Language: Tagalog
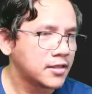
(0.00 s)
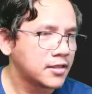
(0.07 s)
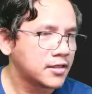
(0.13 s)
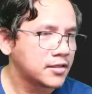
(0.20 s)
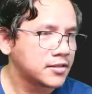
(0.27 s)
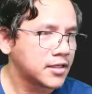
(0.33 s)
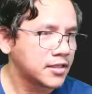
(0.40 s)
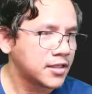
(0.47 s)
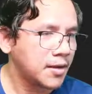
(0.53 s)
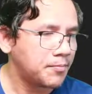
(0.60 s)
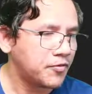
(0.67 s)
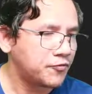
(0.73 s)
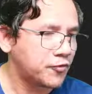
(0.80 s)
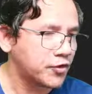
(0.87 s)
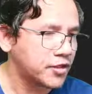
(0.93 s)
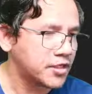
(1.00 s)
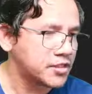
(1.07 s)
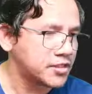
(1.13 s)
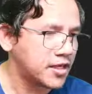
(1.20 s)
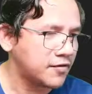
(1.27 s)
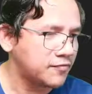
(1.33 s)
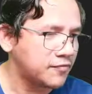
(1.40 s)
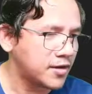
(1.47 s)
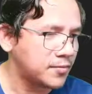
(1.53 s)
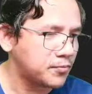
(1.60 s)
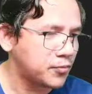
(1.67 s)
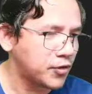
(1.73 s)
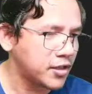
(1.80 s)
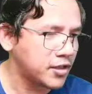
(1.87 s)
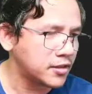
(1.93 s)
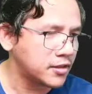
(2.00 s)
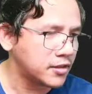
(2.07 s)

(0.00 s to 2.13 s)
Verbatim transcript: sa top 47 point